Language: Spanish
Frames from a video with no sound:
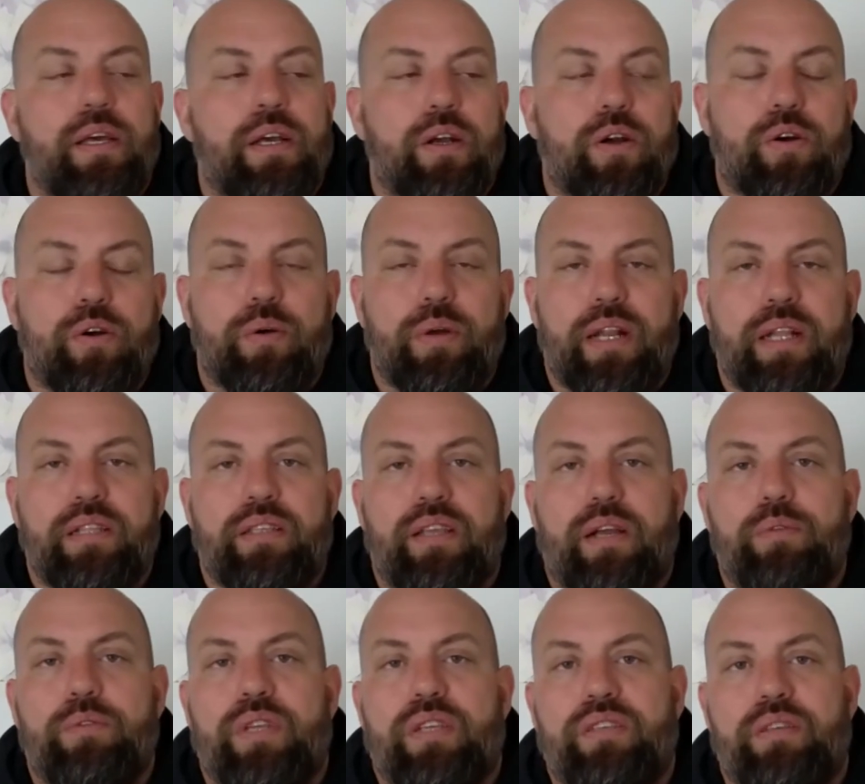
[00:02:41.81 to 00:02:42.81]
cobran
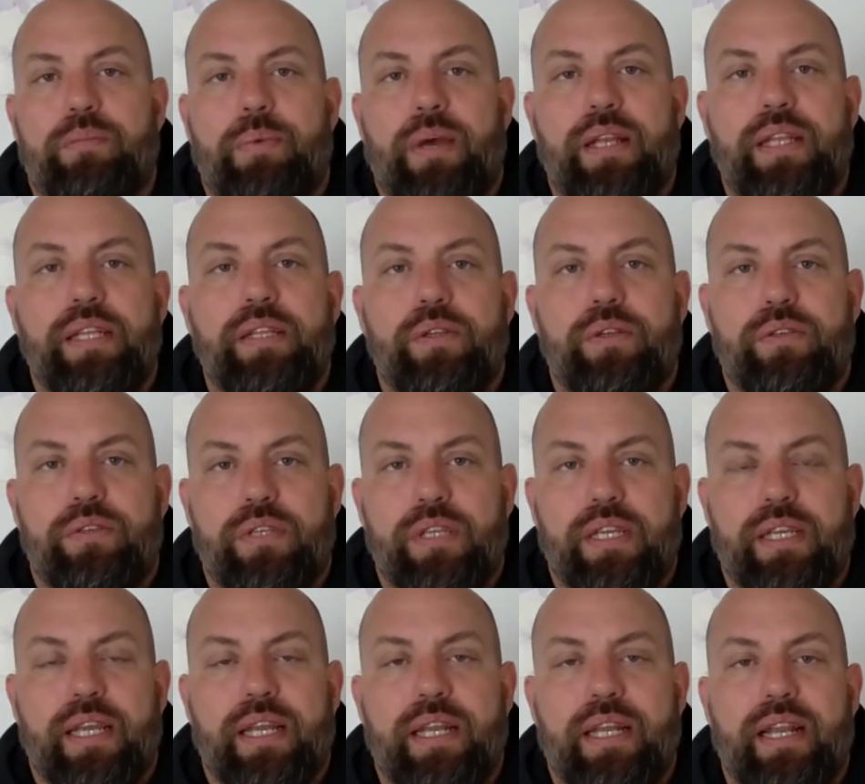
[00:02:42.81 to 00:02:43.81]
chauchas y palitos y
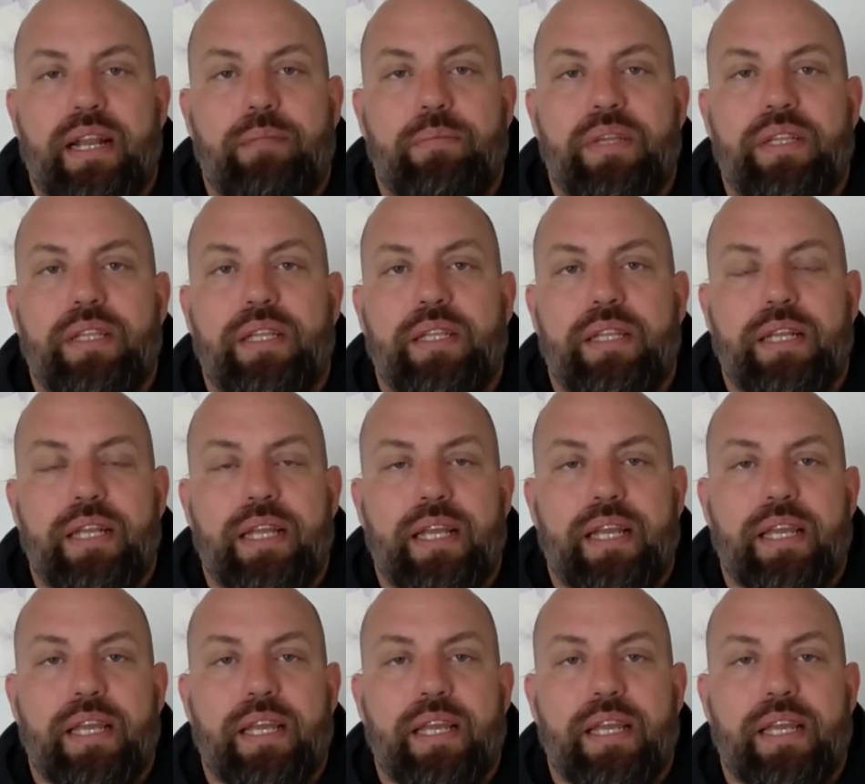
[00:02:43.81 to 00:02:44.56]
generalmente tenés